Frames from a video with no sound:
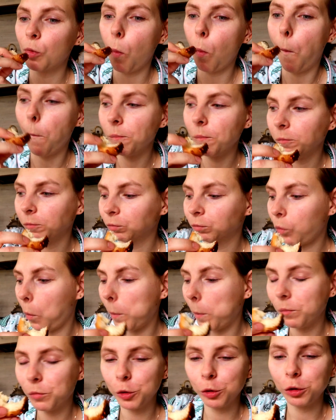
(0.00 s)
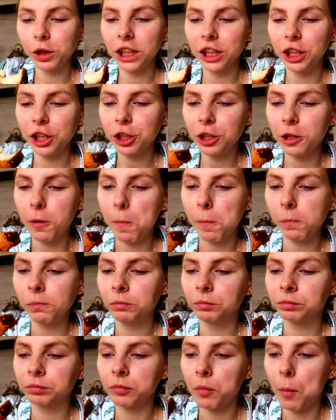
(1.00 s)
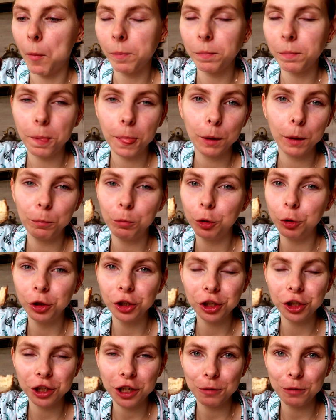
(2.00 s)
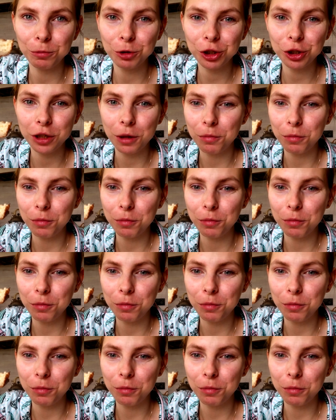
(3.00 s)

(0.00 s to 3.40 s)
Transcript: Thank you конечно, булочка обычная,